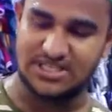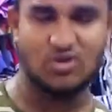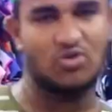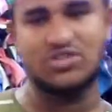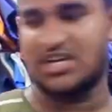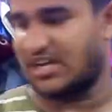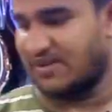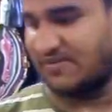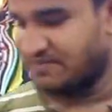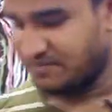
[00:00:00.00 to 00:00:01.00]
যে কোনো
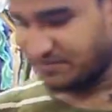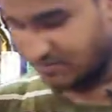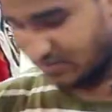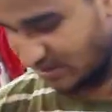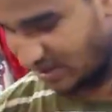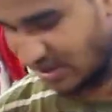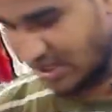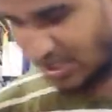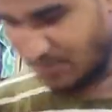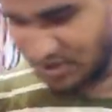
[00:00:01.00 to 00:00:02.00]
জায়গায়
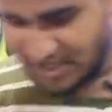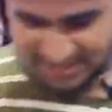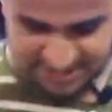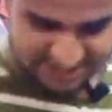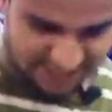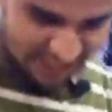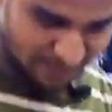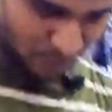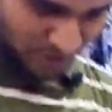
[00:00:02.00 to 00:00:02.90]
এরপর দেখাচ্ছি চায়না